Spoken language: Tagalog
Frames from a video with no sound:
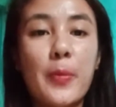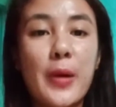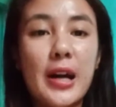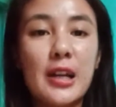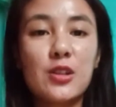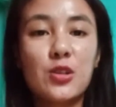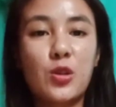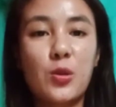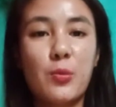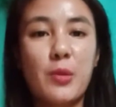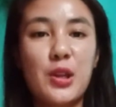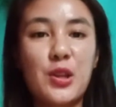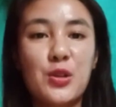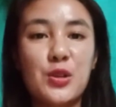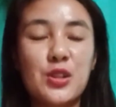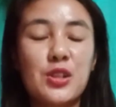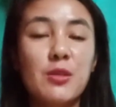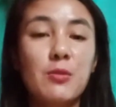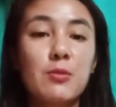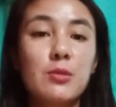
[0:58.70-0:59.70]
back to my
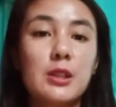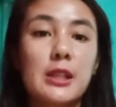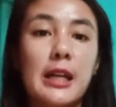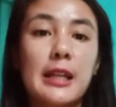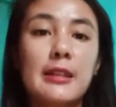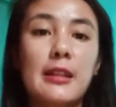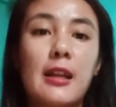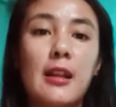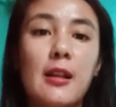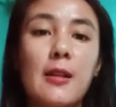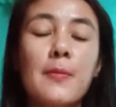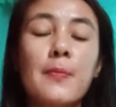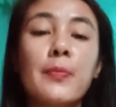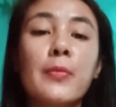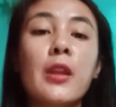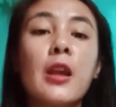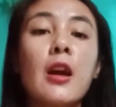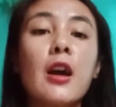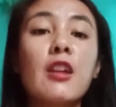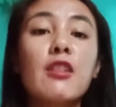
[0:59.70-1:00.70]
YouTube channel.
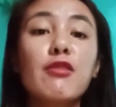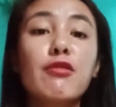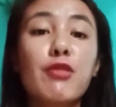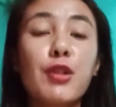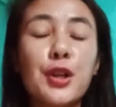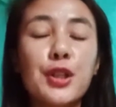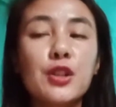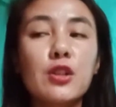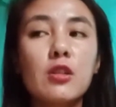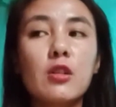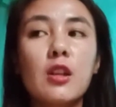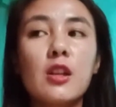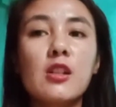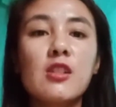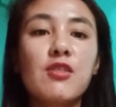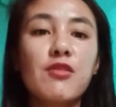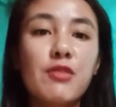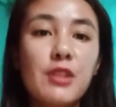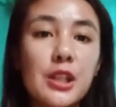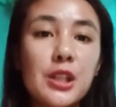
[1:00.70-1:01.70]
And for
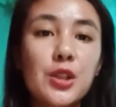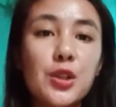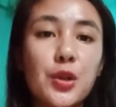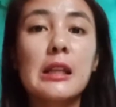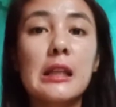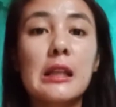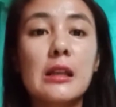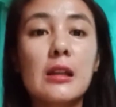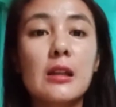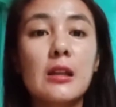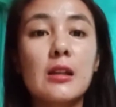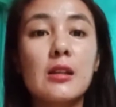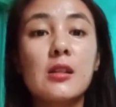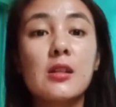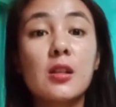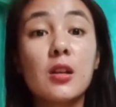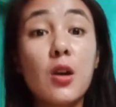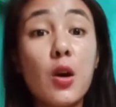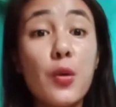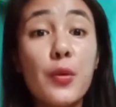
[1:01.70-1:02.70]
today's video,
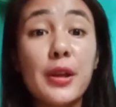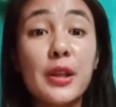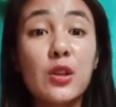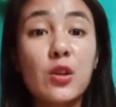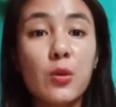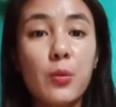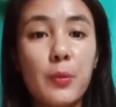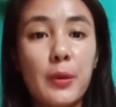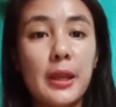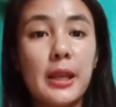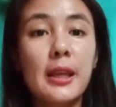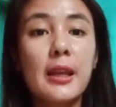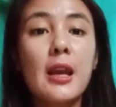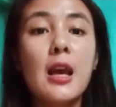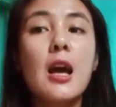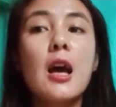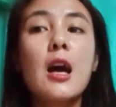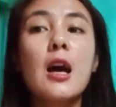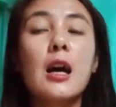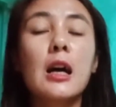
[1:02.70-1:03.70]
it's going to be
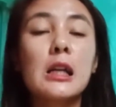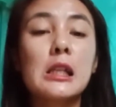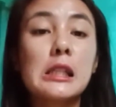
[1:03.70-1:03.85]
a